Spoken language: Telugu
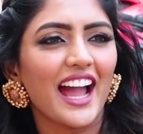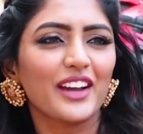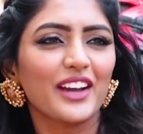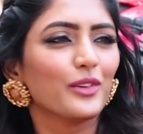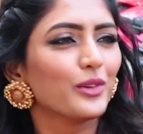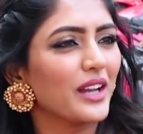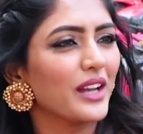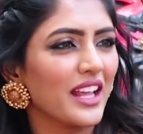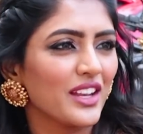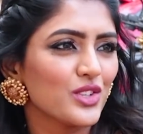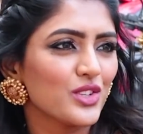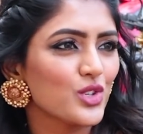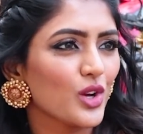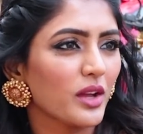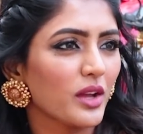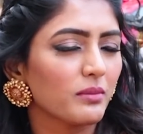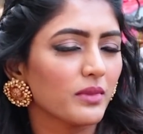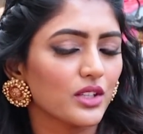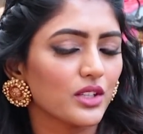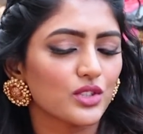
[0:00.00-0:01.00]
ఐ డోంట్
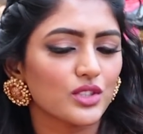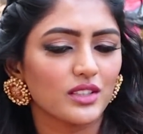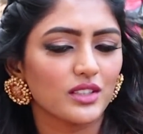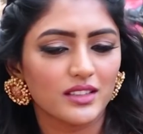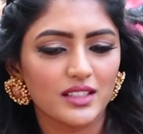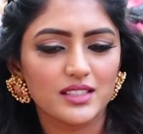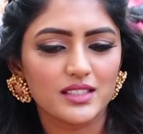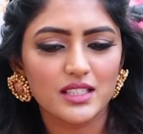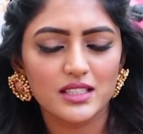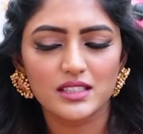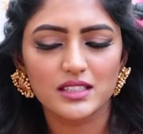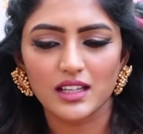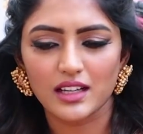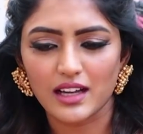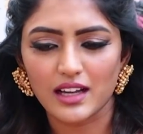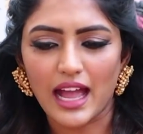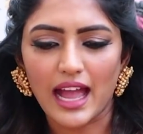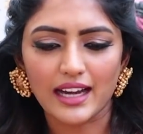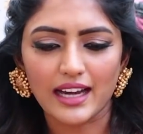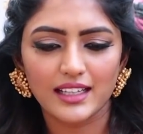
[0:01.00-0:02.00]
ఎంజాయ్ మచ్ దిస్ ఈజ్
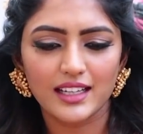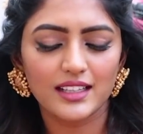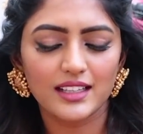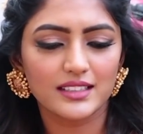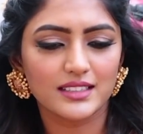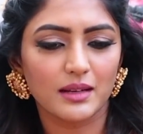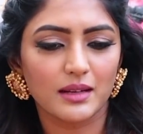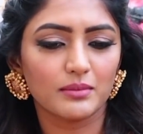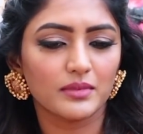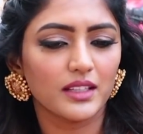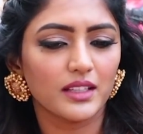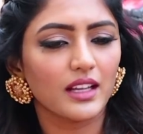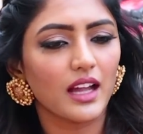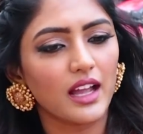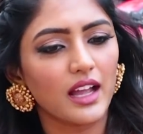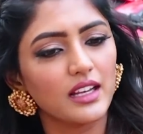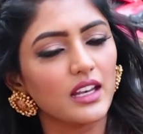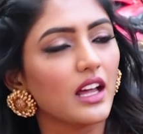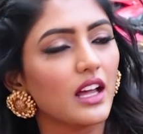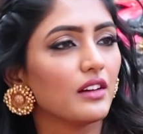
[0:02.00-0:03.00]
యాక్టింగ్ ఈజ్ సంథింగ్ ఐ